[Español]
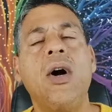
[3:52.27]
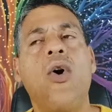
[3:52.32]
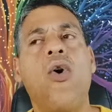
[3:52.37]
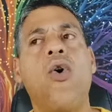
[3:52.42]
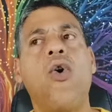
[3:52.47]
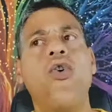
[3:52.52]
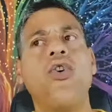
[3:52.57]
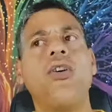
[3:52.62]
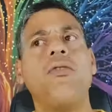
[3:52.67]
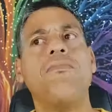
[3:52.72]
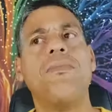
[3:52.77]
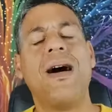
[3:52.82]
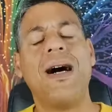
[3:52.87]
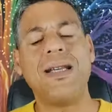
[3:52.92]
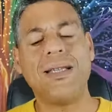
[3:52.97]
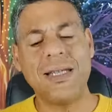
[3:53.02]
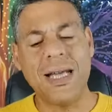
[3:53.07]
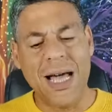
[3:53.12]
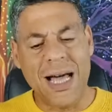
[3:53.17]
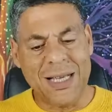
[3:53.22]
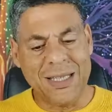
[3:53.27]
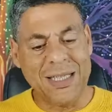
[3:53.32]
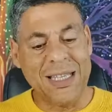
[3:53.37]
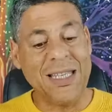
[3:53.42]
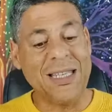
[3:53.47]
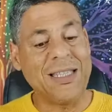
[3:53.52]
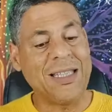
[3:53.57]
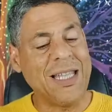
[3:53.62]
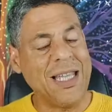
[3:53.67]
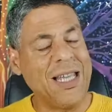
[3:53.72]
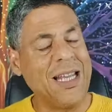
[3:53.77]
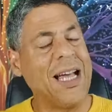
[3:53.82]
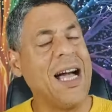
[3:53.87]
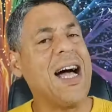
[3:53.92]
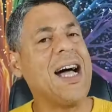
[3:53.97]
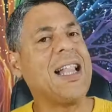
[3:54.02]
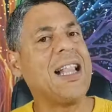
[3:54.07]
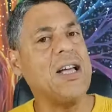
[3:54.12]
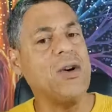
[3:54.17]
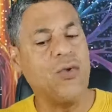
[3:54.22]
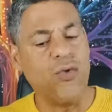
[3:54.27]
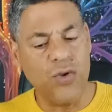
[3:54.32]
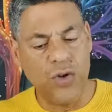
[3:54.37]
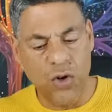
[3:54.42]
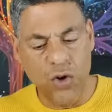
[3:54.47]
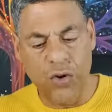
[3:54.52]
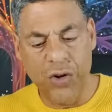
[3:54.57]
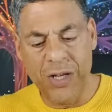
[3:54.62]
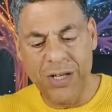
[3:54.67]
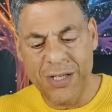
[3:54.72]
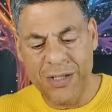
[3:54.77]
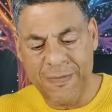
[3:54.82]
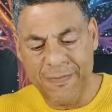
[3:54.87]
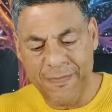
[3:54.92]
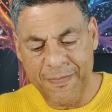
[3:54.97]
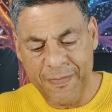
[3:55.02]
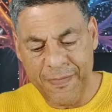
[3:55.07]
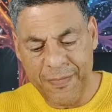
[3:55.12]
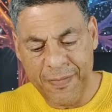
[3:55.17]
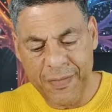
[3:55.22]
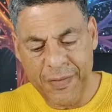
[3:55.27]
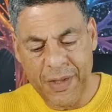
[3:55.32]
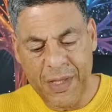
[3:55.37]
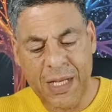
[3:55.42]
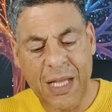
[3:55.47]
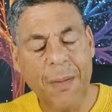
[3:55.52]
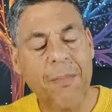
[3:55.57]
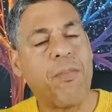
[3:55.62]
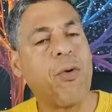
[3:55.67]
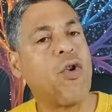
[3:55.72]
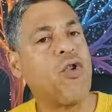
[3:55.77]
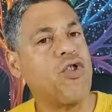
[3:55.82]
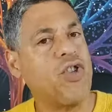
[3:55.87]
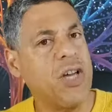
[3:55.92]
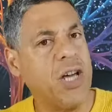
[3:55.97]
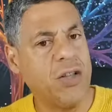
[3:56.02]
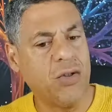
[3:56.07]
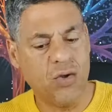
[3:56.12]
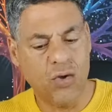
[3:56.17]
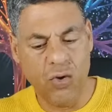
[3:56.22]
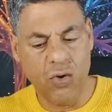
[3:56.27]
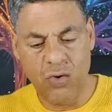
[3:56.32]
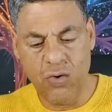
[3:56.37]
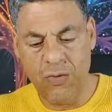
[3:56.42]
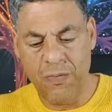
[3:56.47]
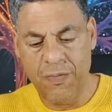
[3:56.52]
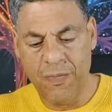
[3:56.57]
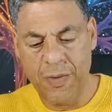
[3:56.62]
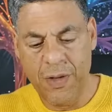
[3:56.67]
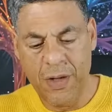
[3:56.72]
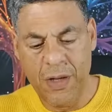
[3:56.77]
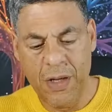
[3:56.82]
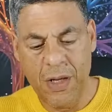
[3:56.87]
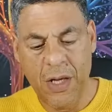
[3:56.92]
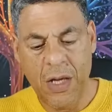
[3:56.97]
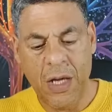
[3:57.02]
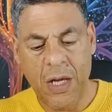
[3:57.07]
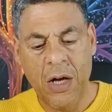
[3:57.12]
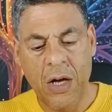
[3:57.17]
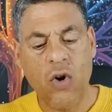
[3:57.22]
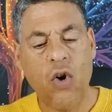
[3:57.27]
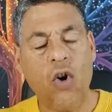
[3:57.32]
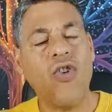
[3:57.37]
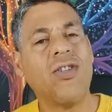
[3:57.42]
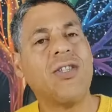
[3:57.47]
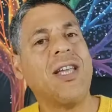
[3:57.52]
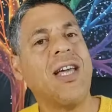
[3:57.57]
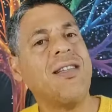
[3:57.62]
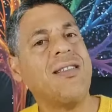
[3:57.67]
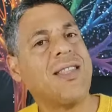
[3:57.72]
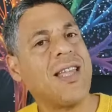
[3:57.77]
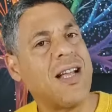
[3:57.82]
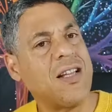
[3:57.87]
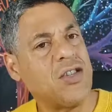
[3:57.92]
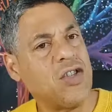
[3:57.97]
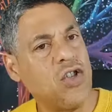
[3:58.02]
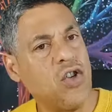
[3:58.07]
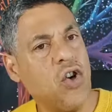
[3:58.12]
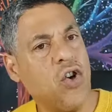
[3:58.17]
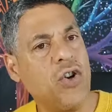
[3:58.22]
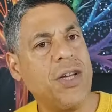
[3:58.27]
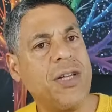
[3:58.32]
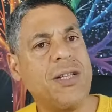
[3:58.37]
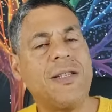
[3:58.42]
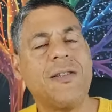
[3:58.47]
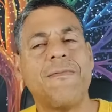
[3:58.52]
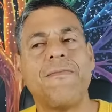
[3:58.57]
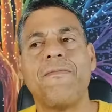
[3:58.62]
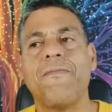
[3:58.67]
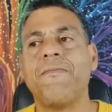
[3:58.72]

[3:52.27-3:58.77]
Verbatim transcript: hoy vas a asistir a reuniones, proyectos, concentraciones,